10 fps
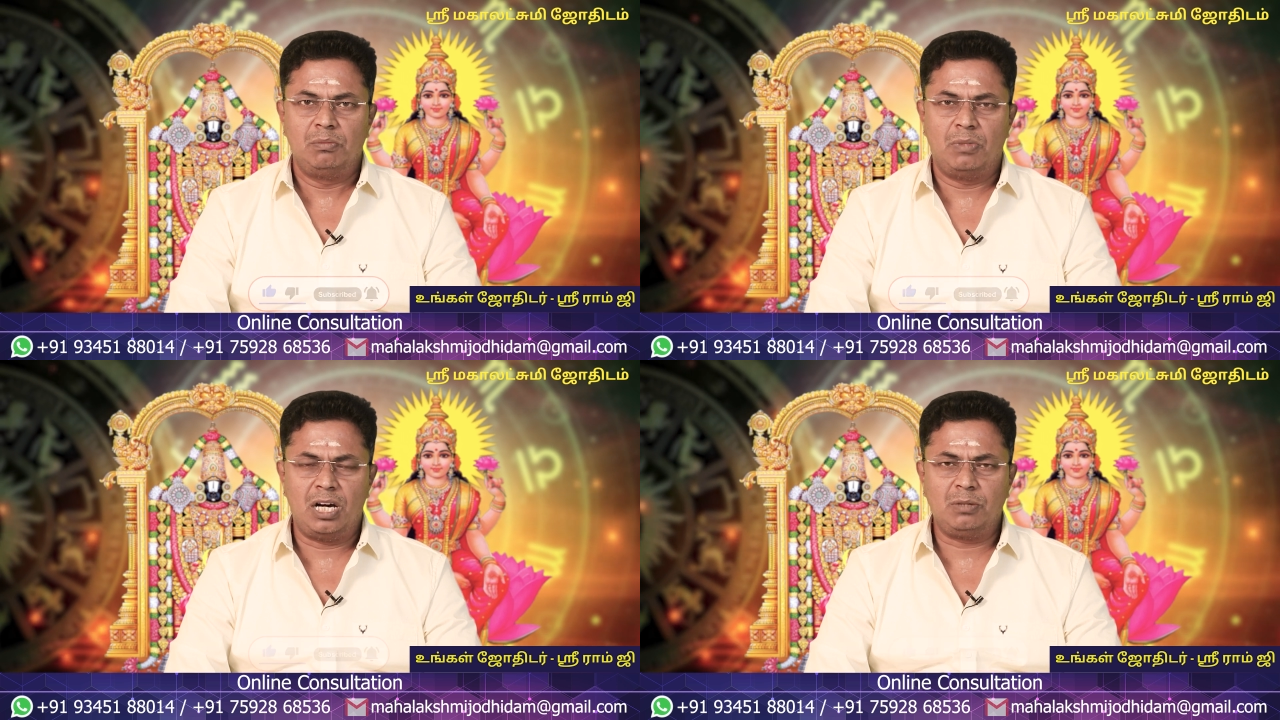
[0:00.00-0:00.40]

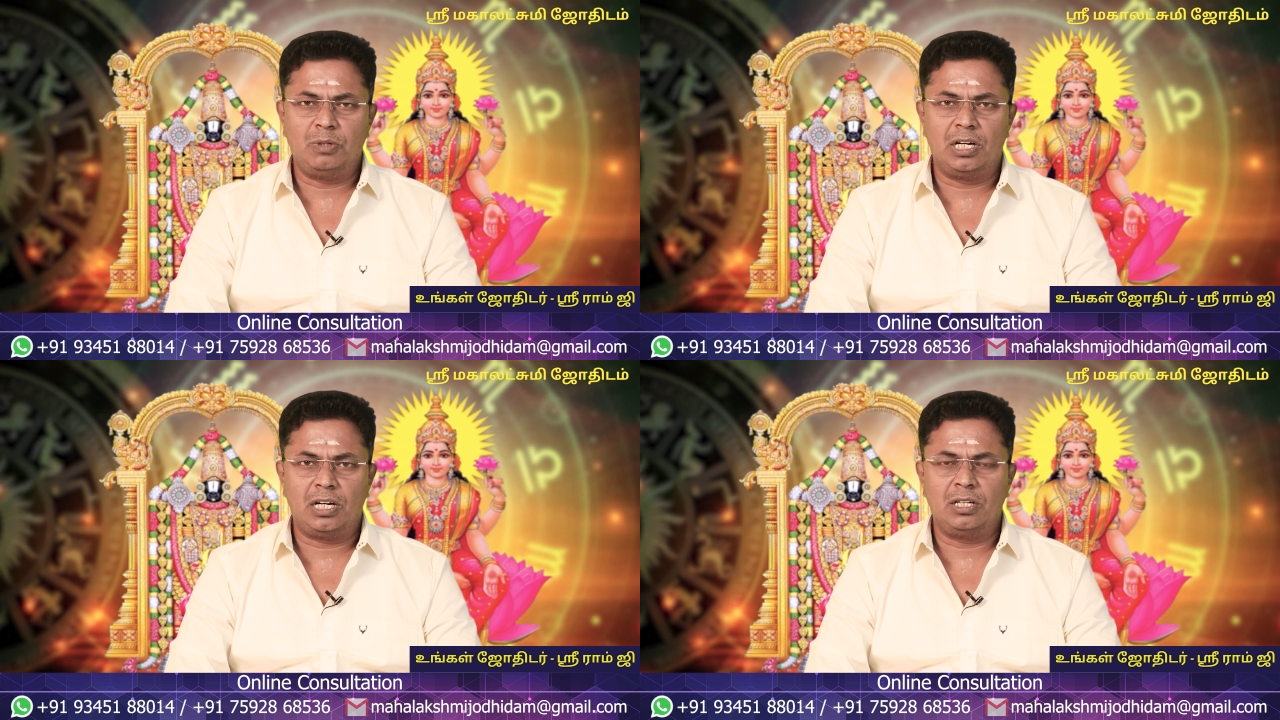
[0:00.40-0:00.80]

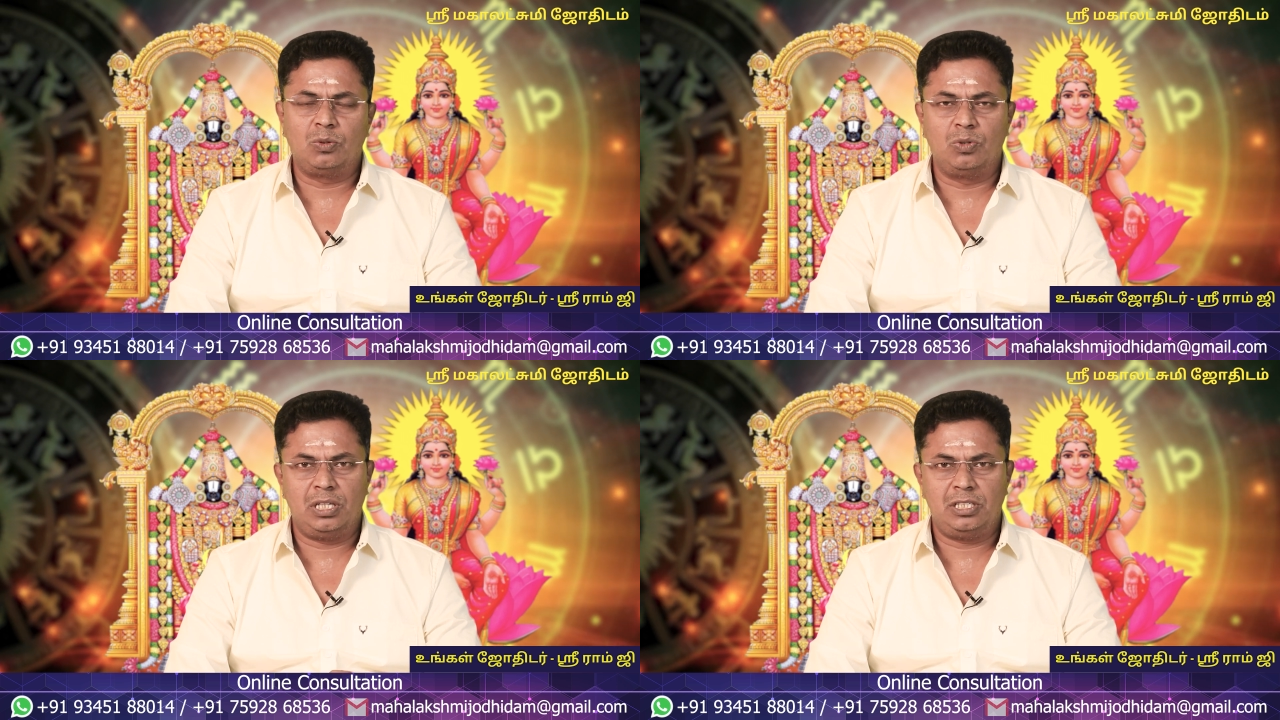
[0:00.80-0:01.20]
மாறுபாடான
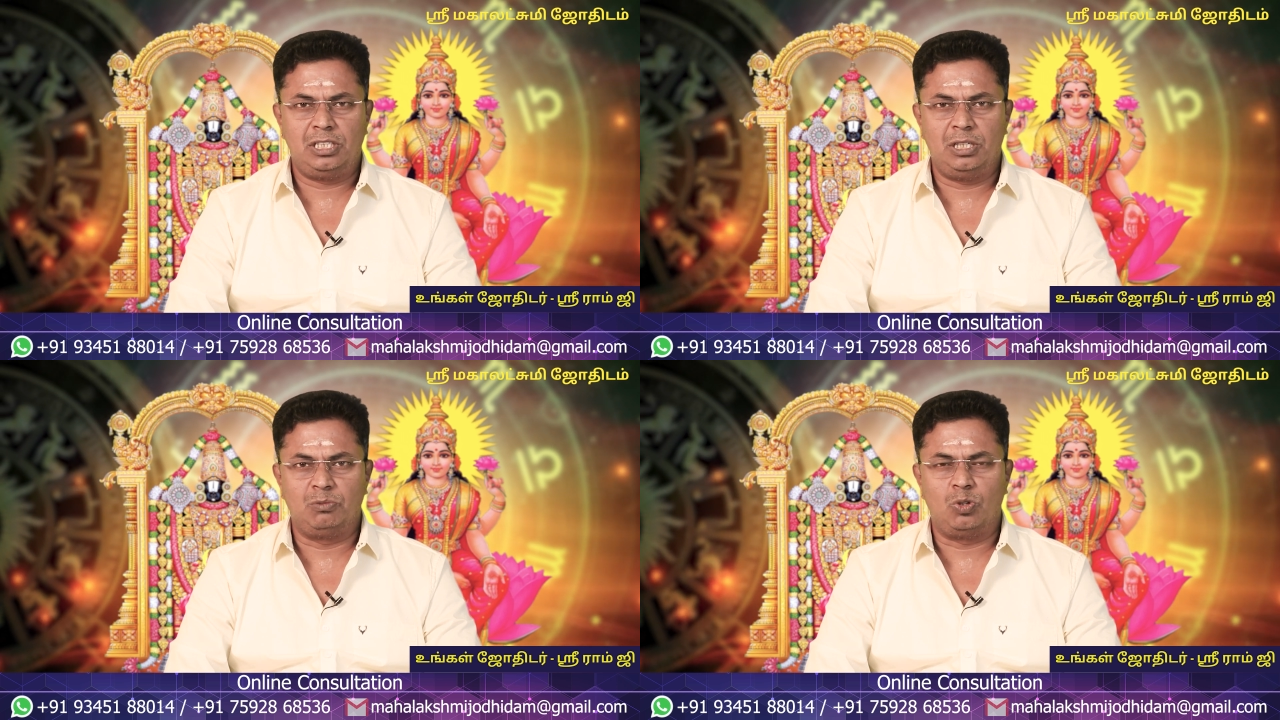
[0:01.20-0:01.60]

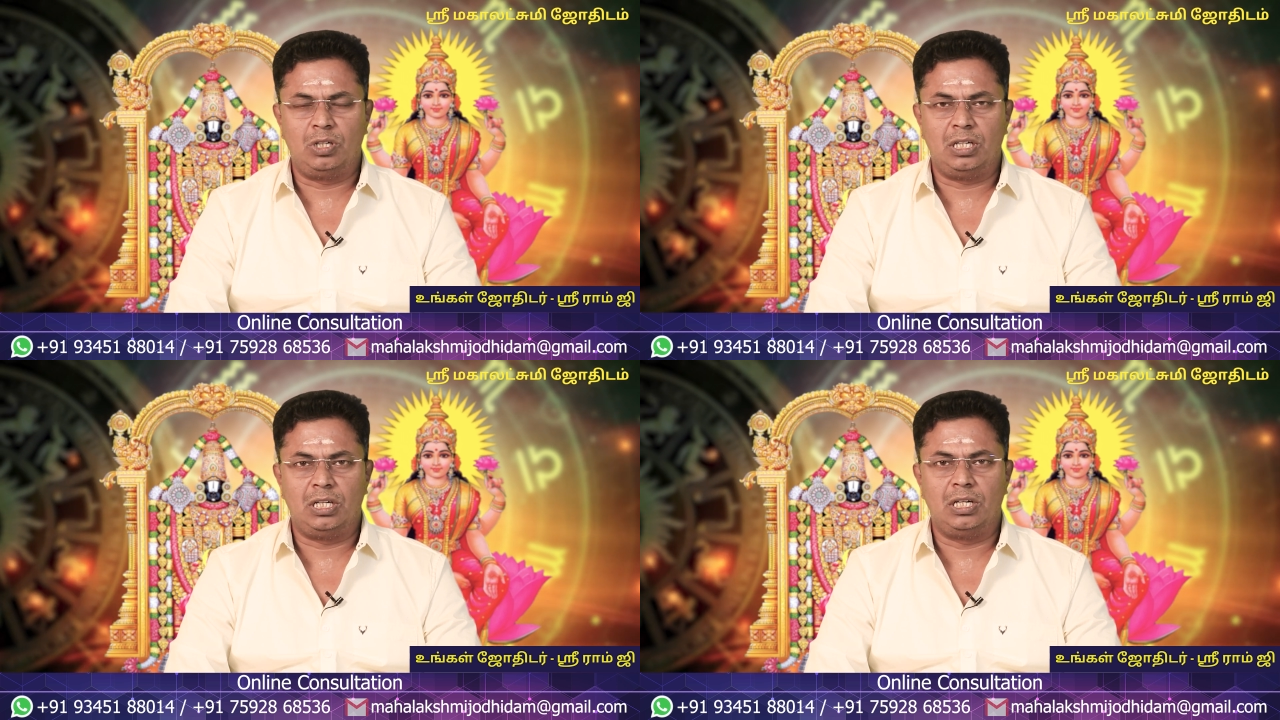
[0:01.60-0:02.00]
குணாதிசயம்
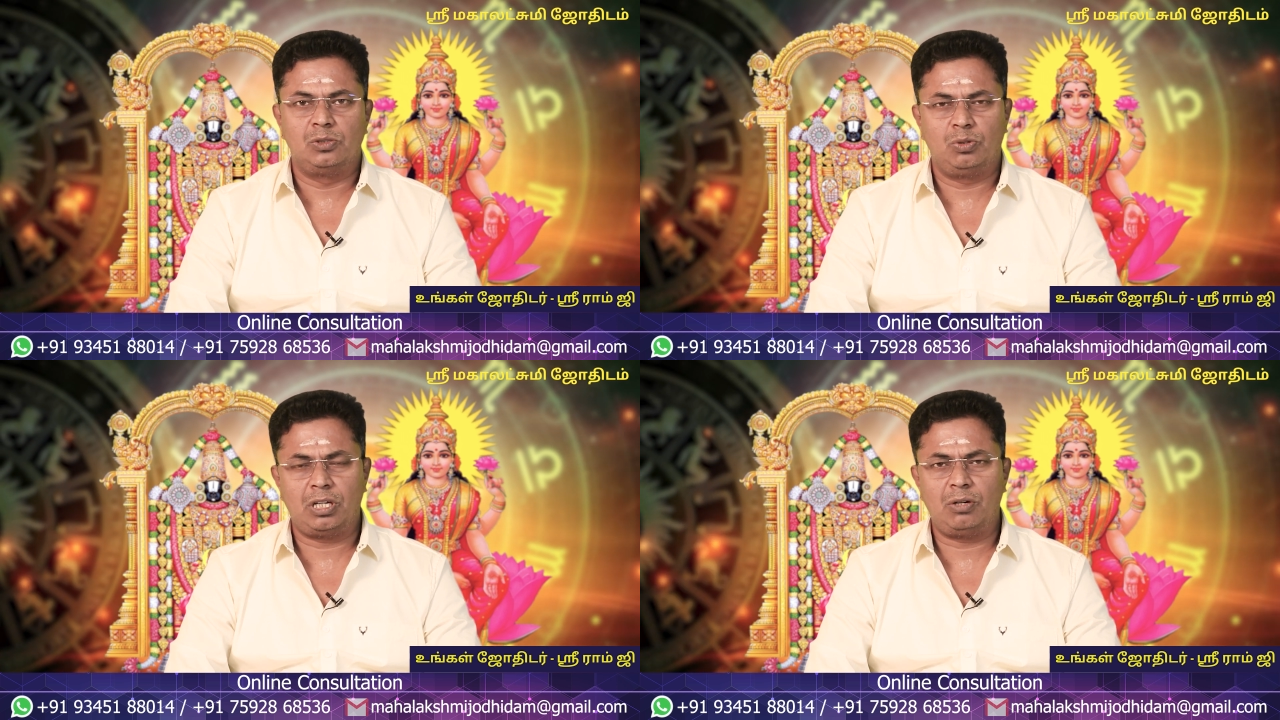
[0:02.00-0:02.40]
கொண்ட
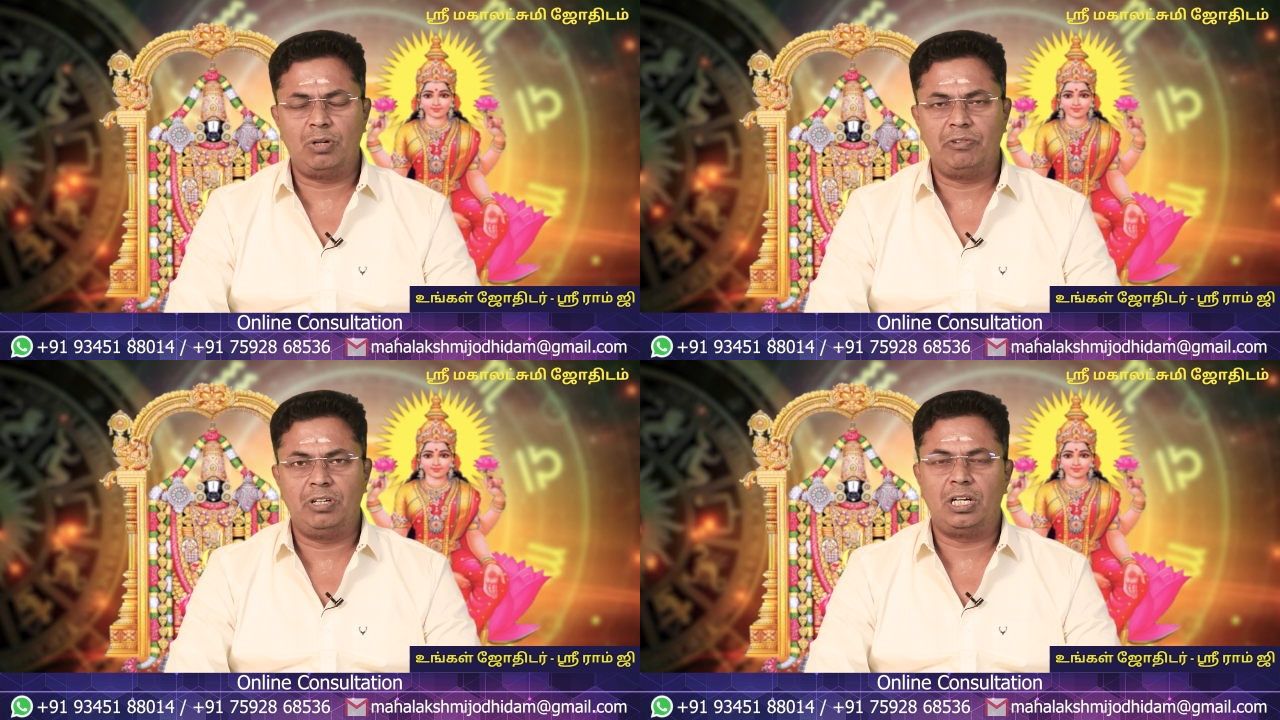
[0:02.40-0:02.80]

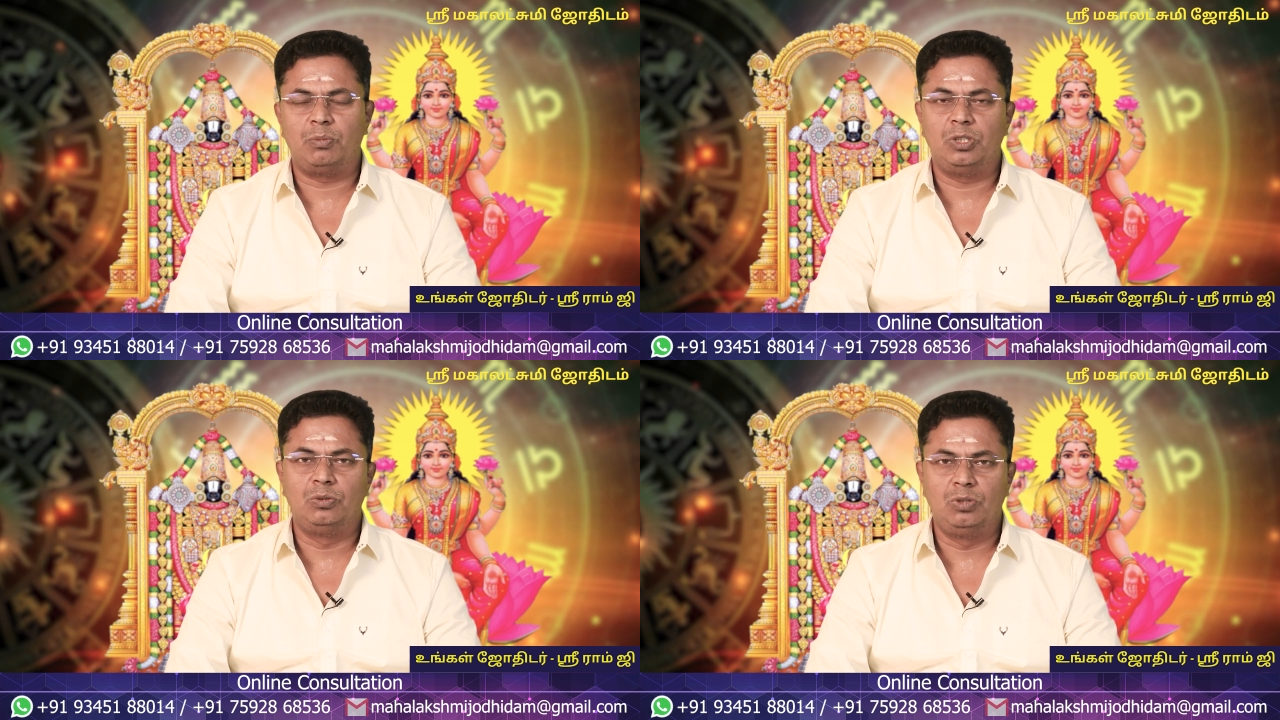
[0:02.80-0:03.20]
சுக்கரனுடைய
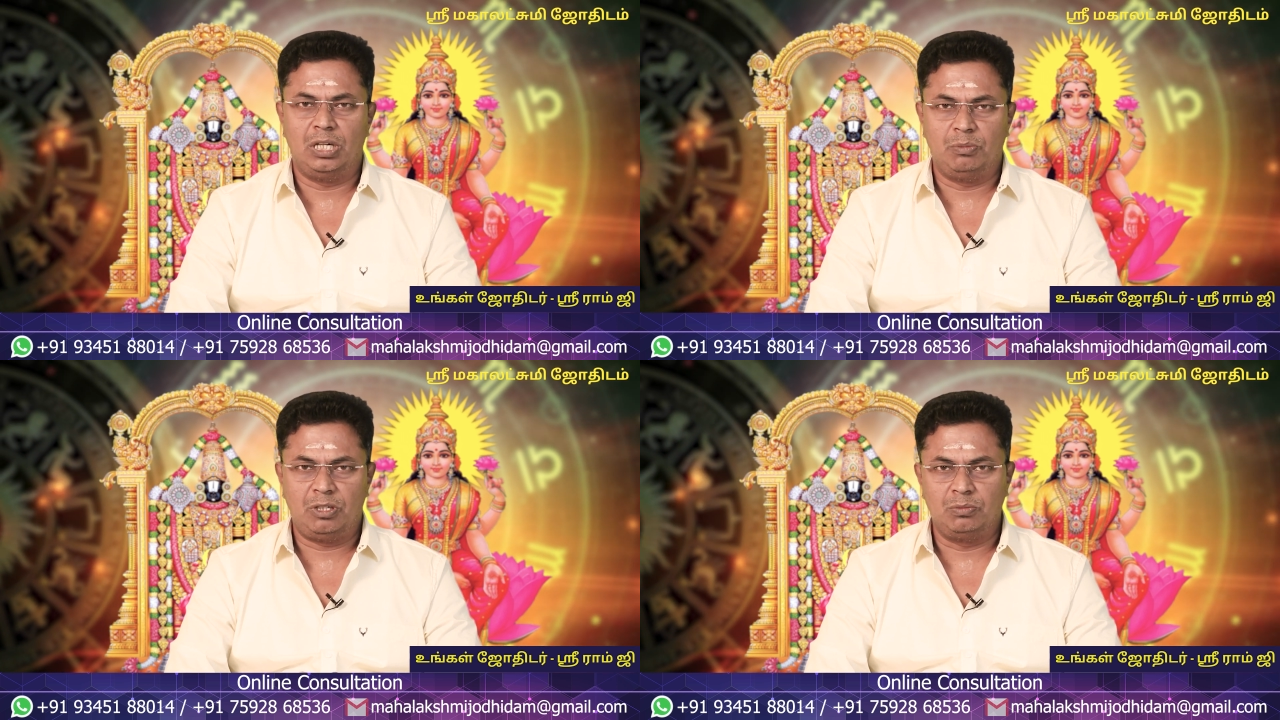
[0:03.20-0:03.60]
வீட்டில் போய் குரு
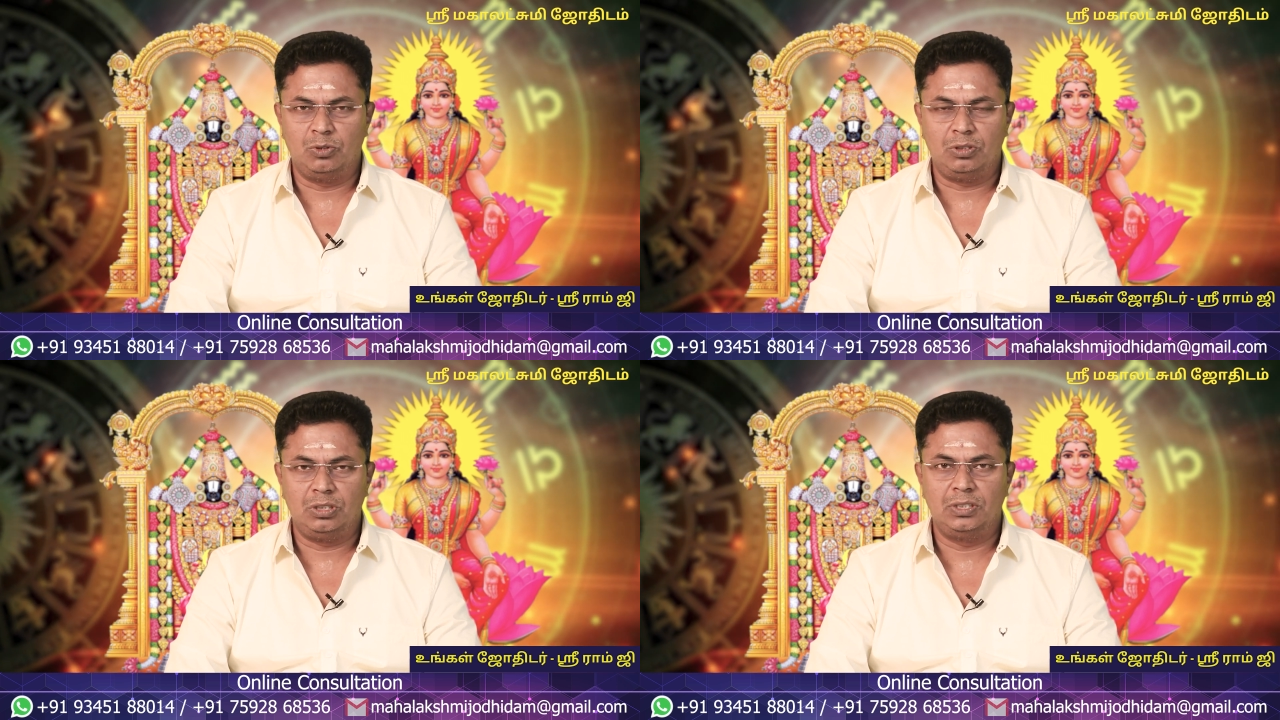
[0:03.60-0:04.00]
அமரும்
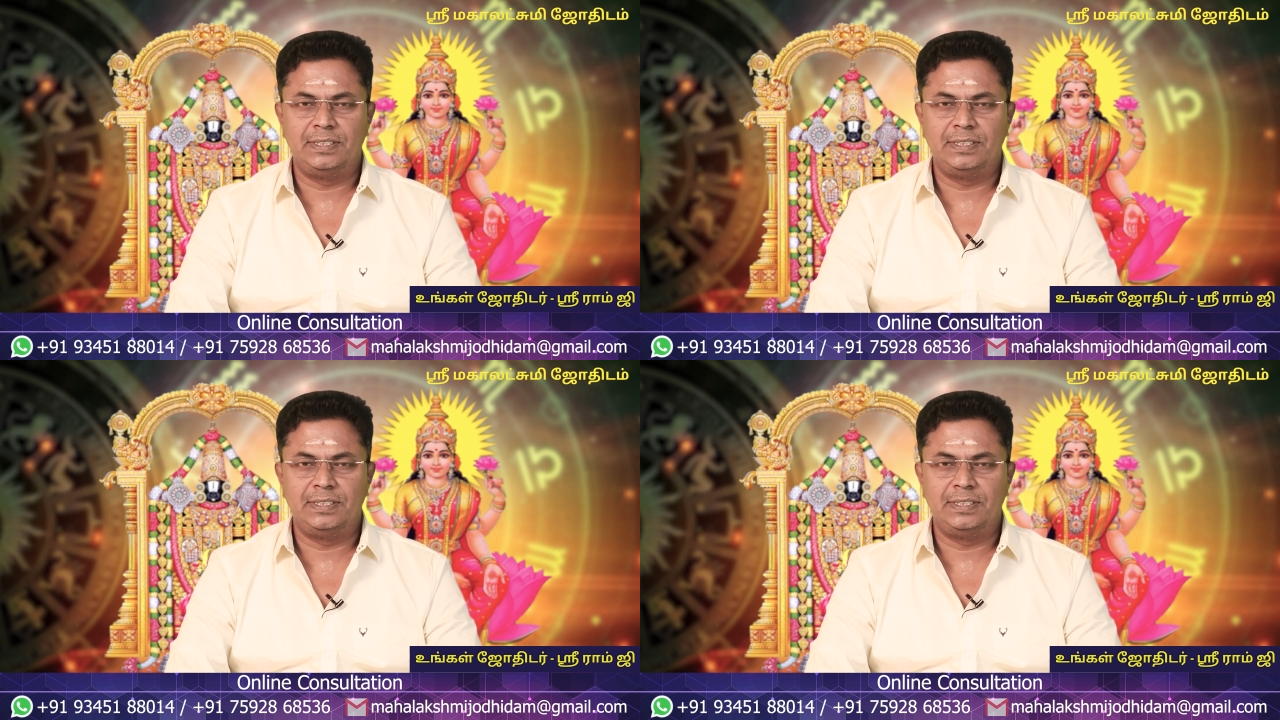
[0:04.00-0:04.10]
போது